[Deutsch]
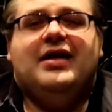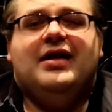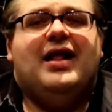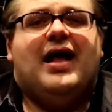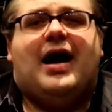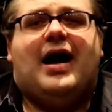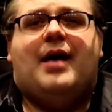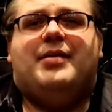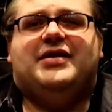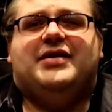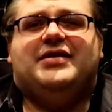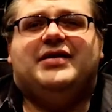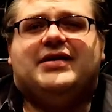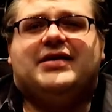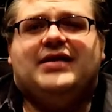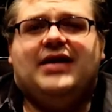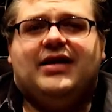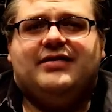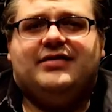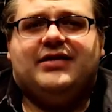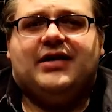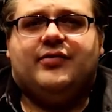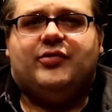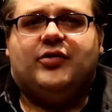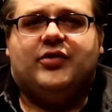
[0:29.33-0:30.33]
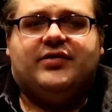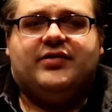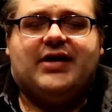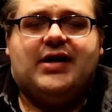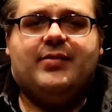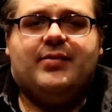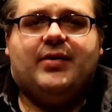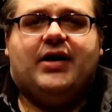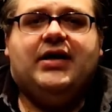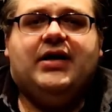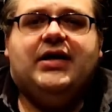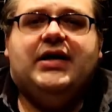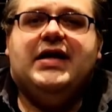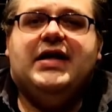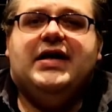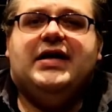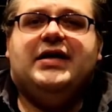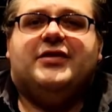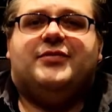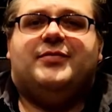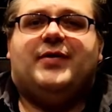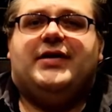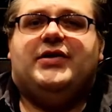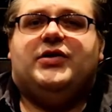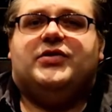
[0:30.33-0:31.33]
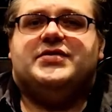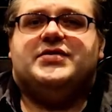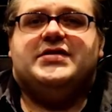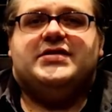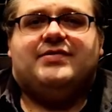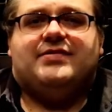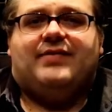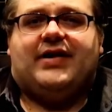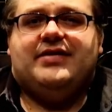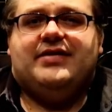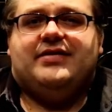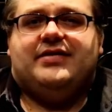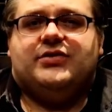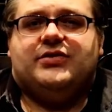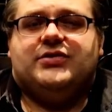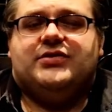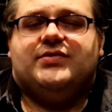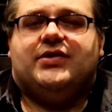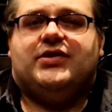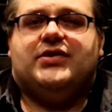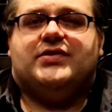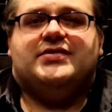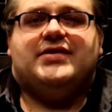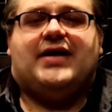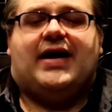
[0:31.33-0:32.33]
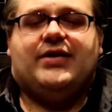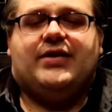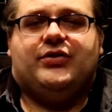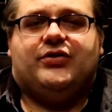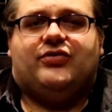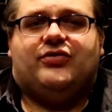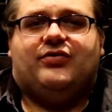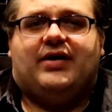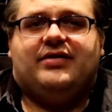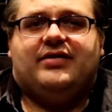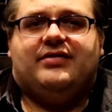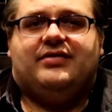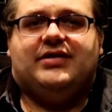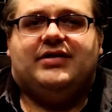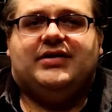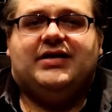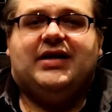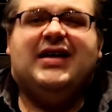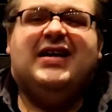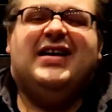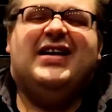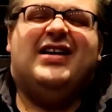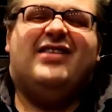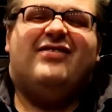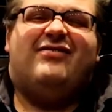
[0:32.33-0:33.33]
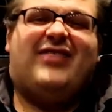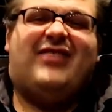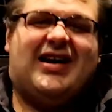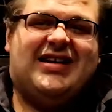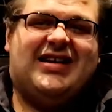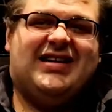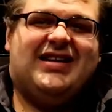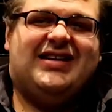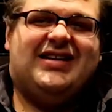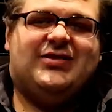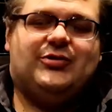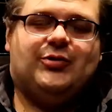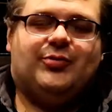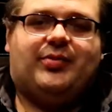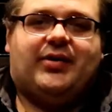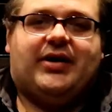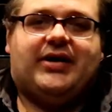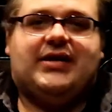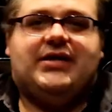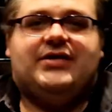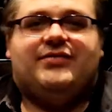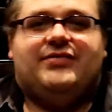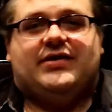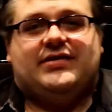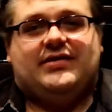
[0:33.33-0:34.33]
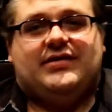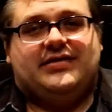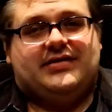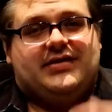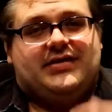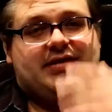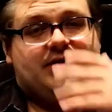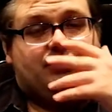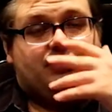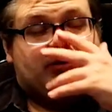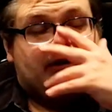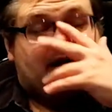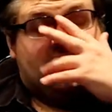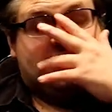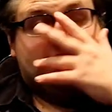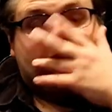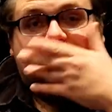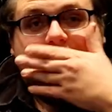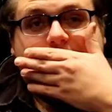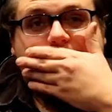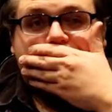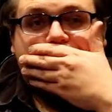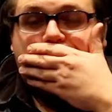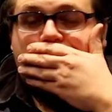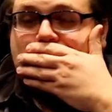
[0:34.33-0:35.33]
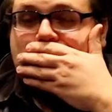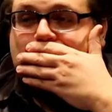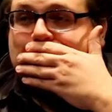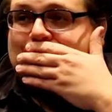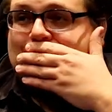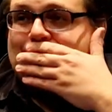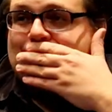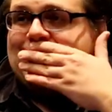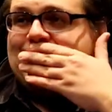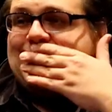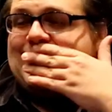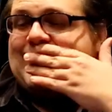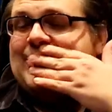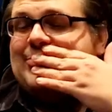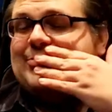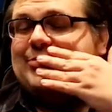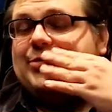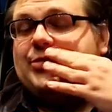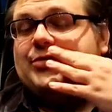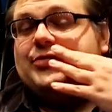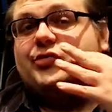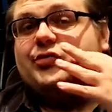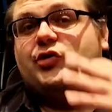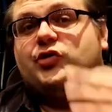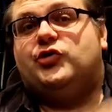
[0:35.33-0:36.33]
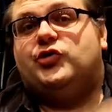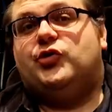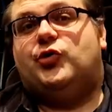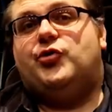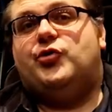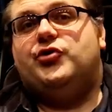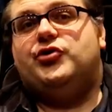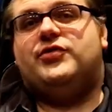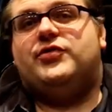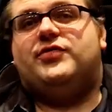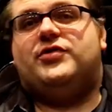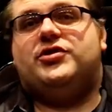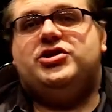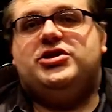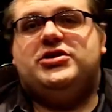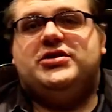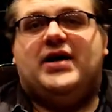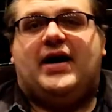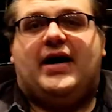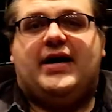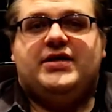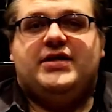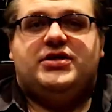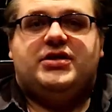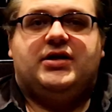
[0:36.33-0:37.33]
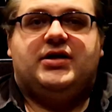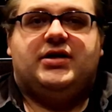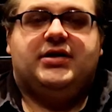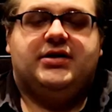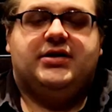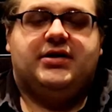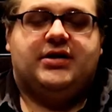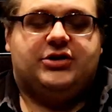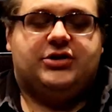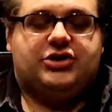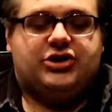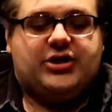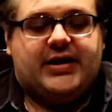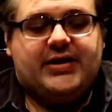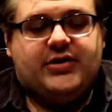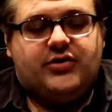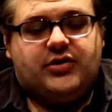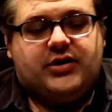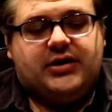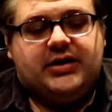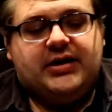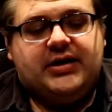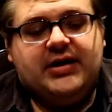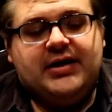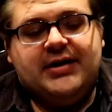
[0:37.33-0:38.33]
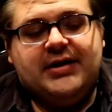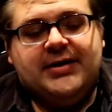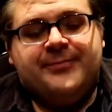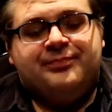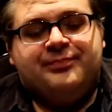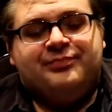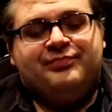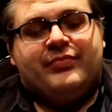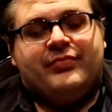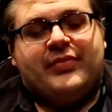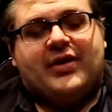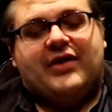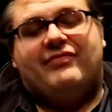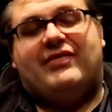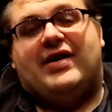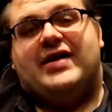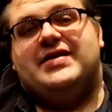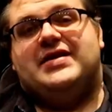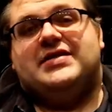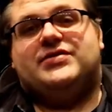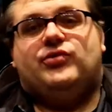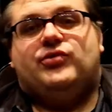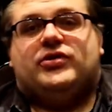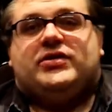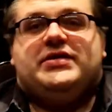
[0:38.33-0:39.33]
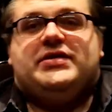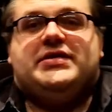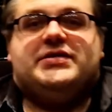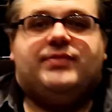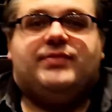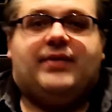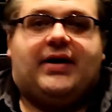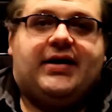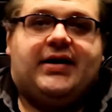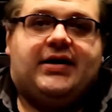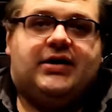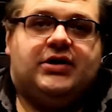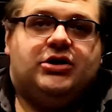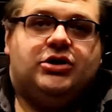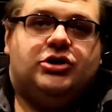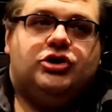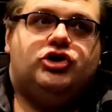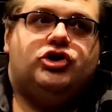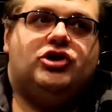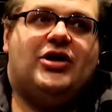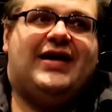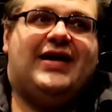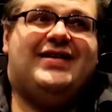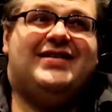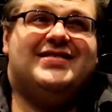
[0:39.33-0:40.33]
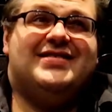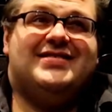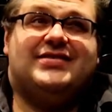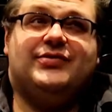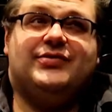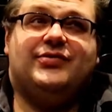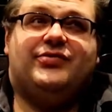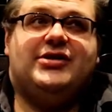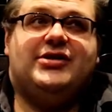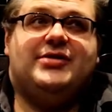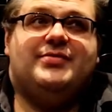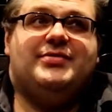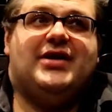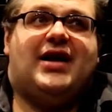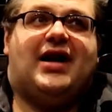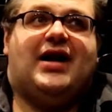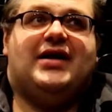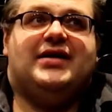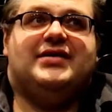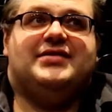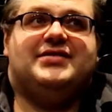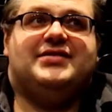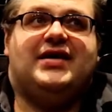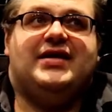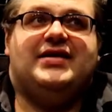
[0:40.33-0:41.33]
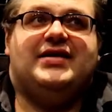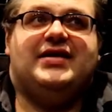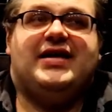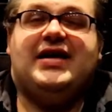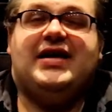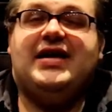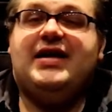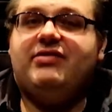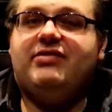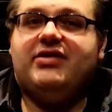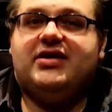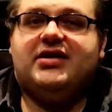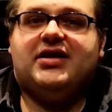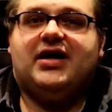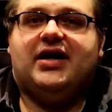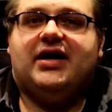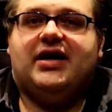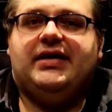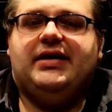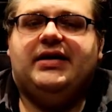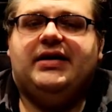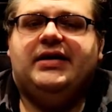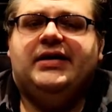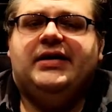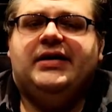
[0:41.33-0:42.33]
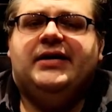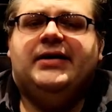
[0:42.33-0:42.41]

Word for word: Aber das erklärt sich ja von selber. 2020 und 2021 waren ja nicht so prickelnd, was das Kinojahr anging. Aufgrund von Corona und verschiedener Einschränkungen waren das wirklich die zwei schlechtesten Filmjahre seit Ewigkeiten.